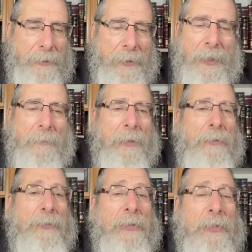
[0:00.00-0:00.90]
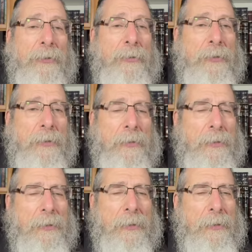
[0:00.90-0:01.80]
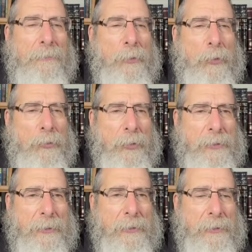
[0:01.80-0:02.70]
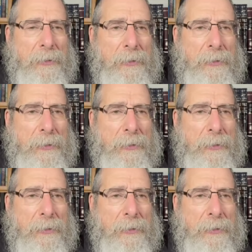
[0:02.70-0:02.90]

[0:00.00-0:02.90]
Et le rabbin lui dit Écoute, pourquoi tu insistes